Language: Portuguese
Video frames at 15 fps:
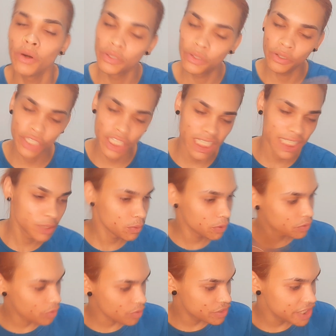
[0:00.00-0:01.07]
Outro dia do
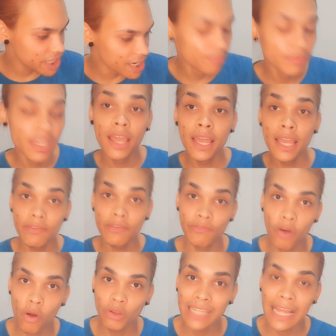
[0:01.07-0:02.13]
outro dia.
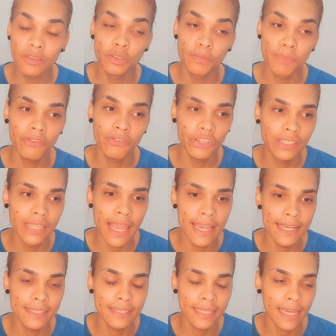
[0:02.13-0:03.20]
Vou contar tudo pra
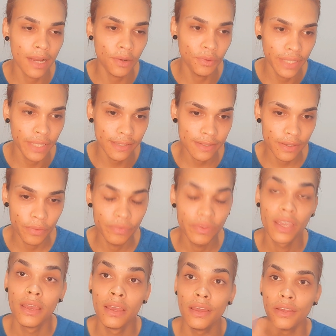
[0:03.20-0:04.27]
vocês que aconteceu.
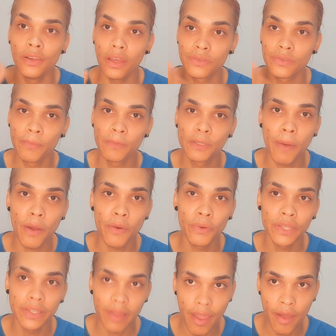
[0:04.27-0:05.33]
Nós fomos para o
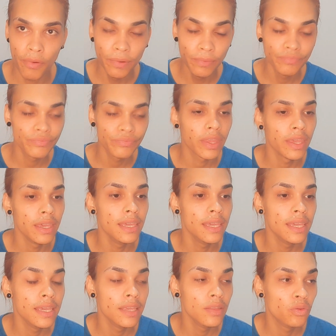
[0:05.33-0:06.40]
hotel
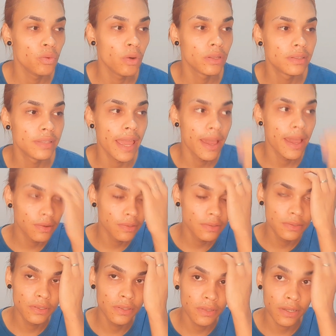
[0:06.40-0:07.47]
e do
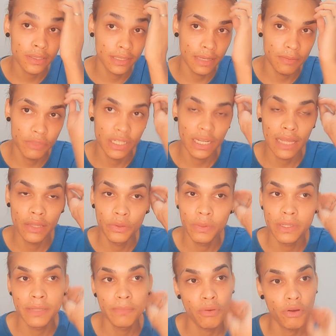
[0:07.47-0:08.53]
hotel nós saímos de lá
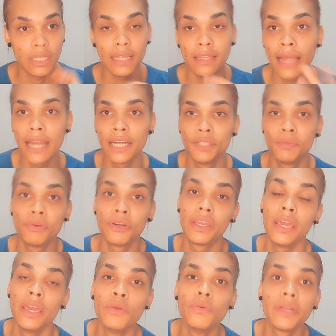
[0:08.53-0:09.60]
duas e pouca da tarde,
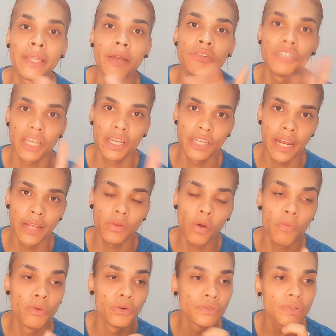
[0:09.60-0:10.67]
porque no hotel tinha direito ao
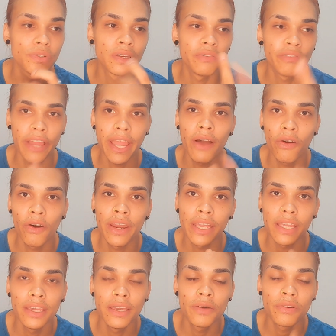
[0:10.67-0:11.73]
almoço, que foi a hora
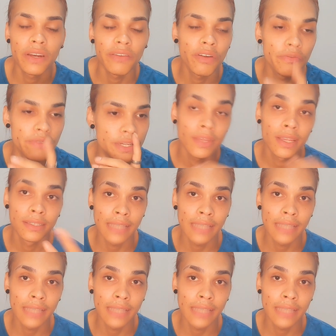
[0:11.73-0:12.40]
que eu gravei o vídeo.